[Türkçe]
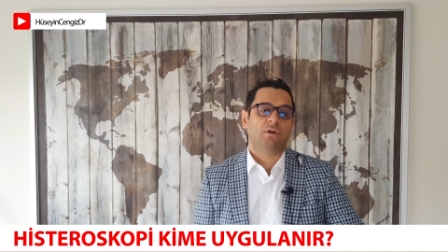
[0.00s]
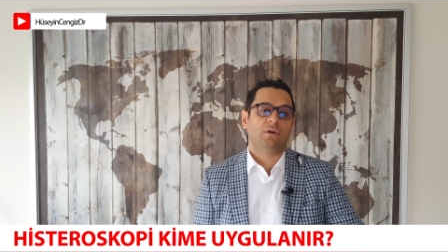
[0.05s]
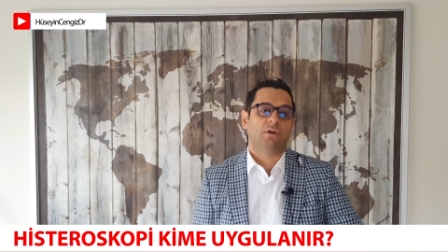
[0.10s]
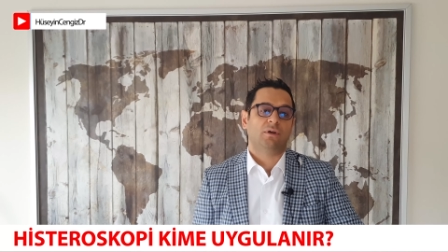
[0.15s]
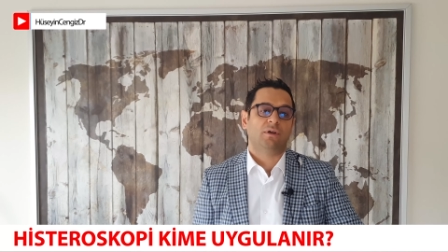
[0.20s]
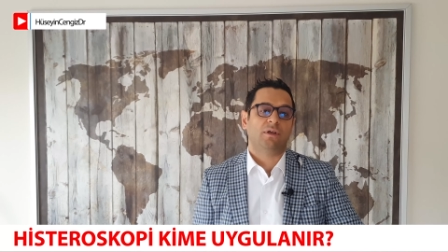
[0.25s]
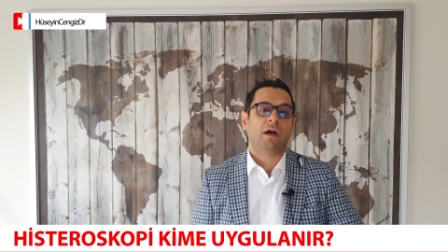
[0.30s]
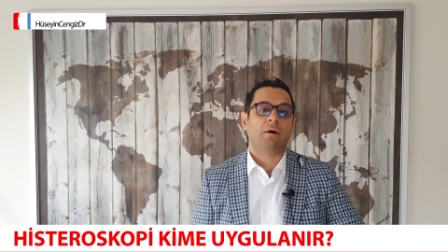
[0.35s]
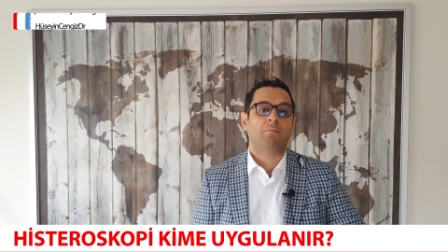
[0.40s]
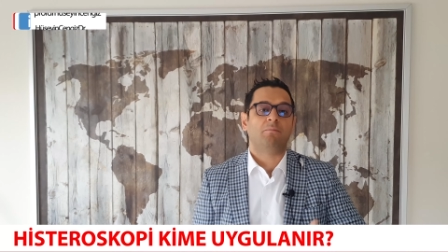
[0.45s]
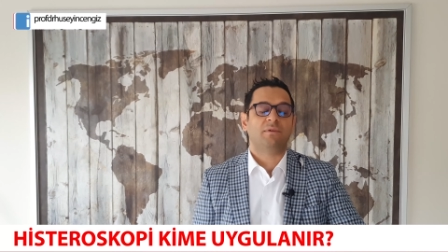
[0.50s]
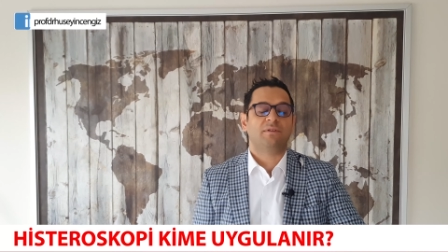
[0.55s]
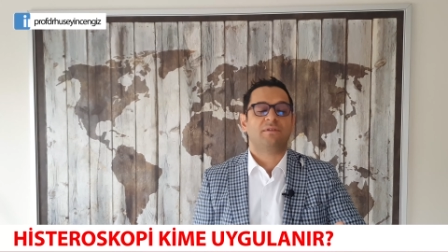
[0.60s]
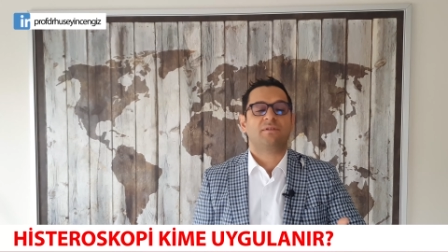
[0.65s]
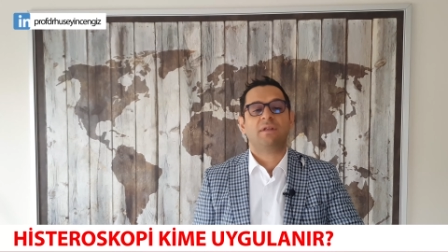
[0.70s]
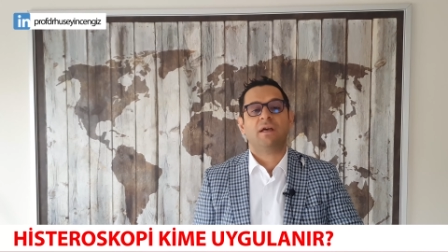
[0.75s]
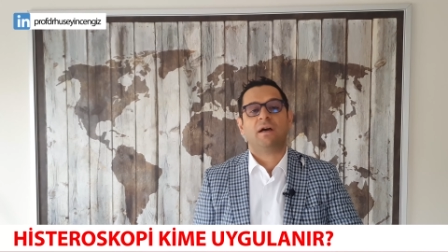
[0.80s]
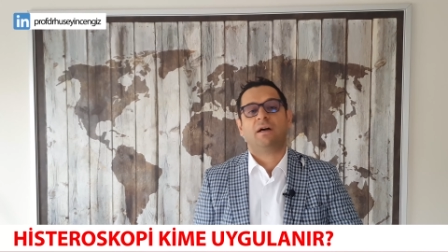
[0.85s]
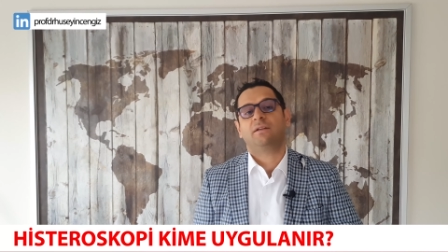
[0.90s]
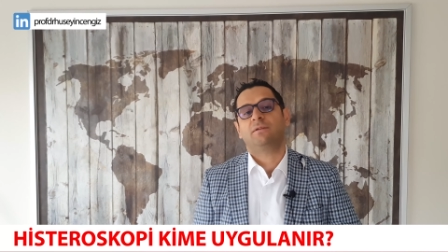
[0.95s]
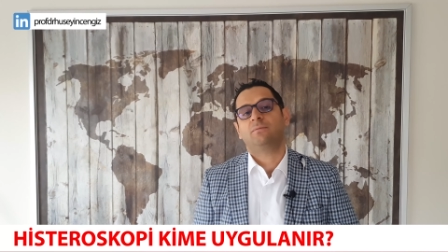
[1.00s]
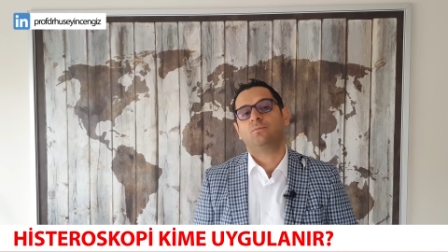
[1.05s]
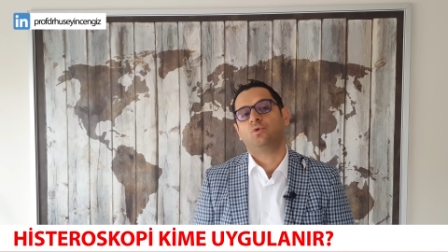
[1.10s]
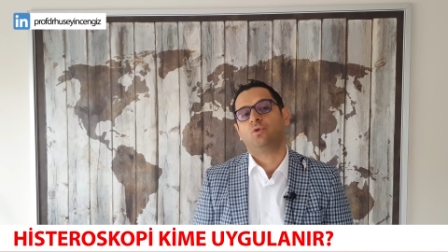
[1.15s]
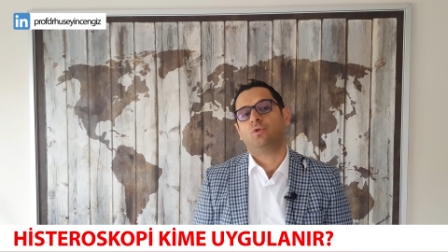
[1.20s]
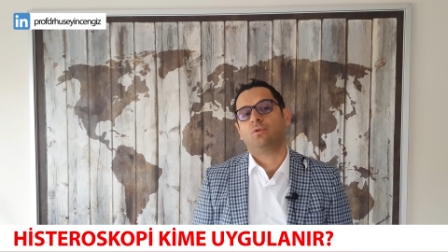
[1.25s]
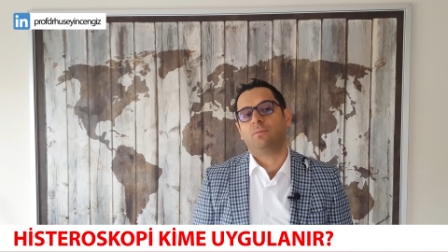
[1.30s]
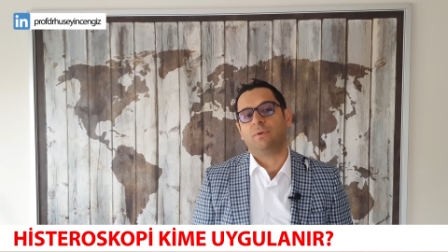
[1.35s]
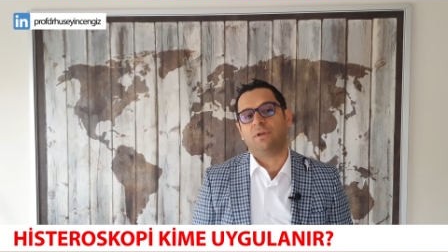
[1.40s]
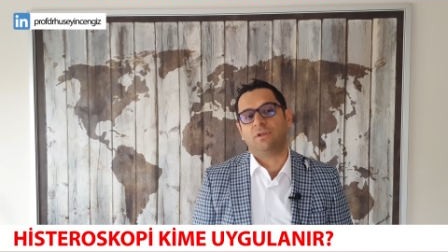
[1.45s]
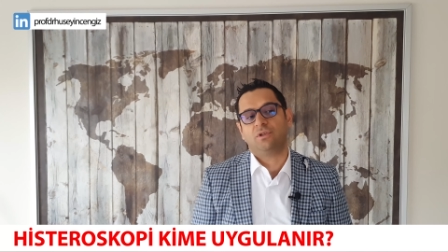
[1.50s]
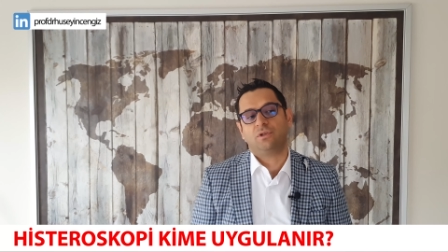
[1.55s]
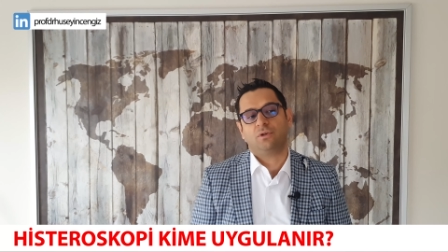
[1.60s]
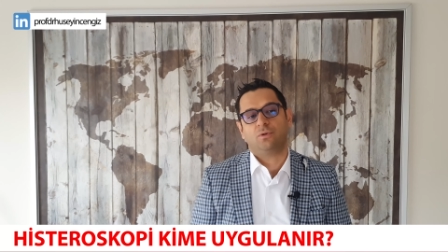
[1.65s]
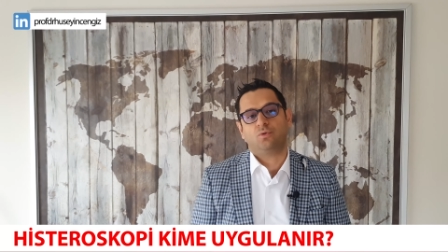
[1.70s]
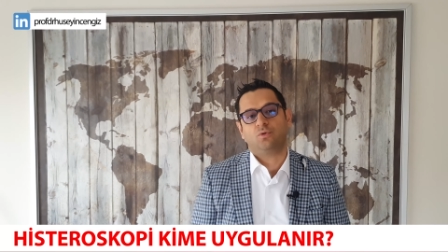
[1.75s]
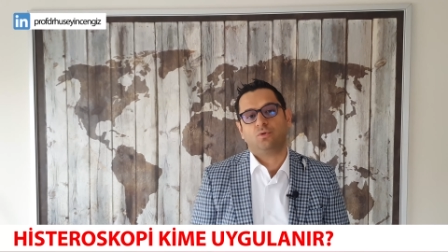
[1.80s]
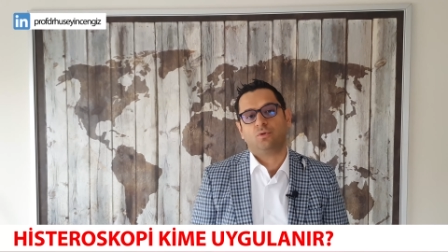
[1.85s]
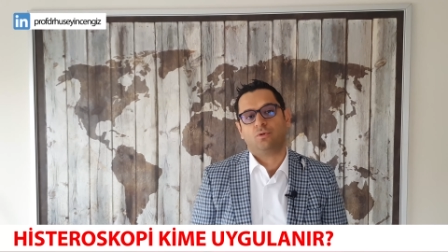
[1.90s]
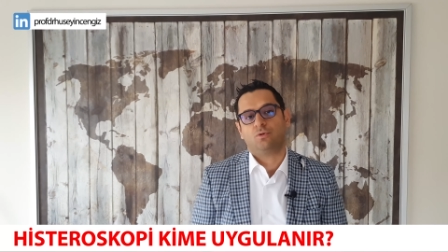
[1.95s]
yapmasına yardımcı olmaya
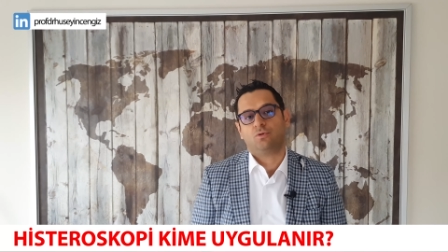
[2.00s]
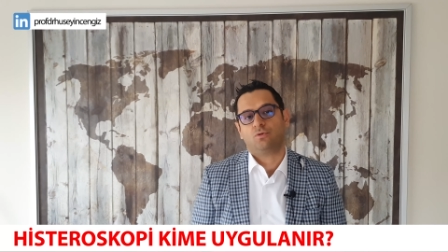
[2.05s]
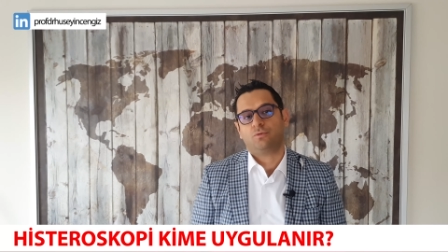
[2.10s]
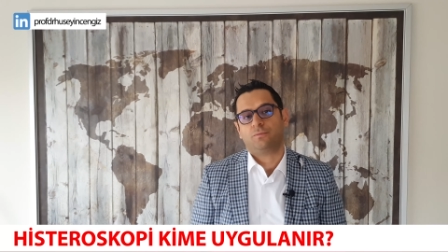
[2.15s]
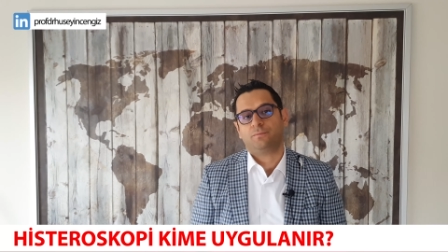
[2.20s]
çalışıyoruz.